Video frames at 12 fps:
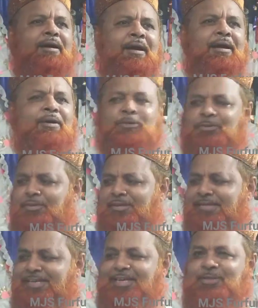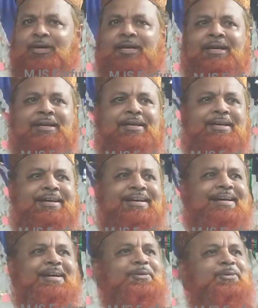হ্যাঁ ও যদি জিজ্ঞেস করেন
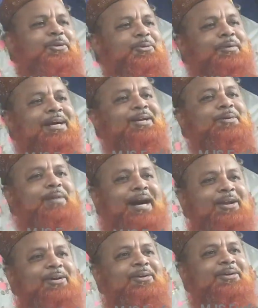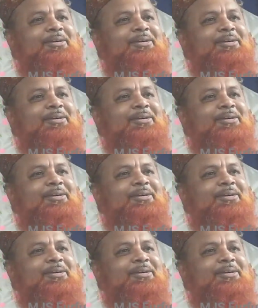ঘুমানো ভালো